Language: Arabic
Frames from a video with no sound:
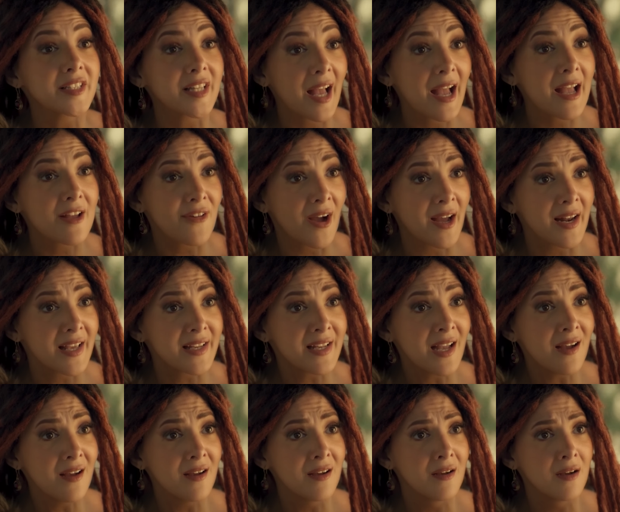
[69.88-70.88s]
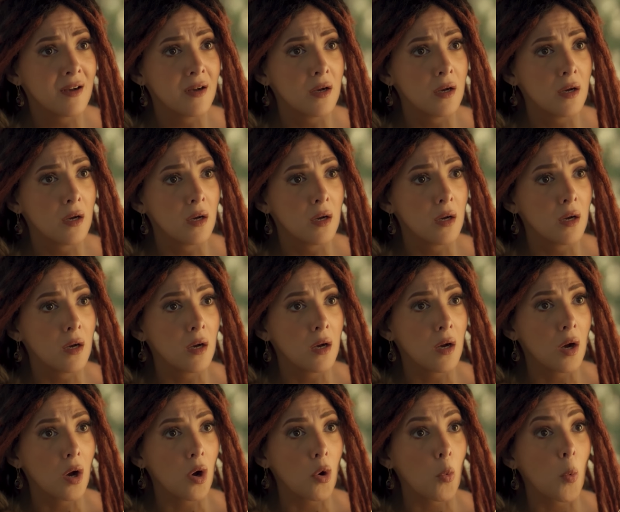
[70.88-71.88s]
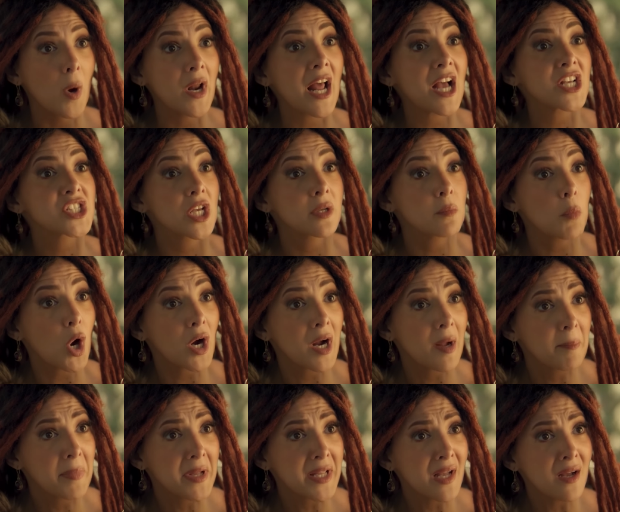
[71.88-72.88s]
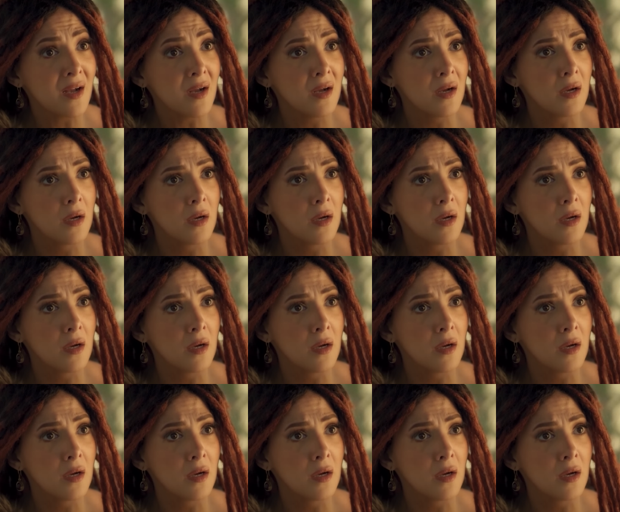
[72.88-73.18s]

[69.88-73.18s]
انت خايف عليا ولا عشان معجب بيا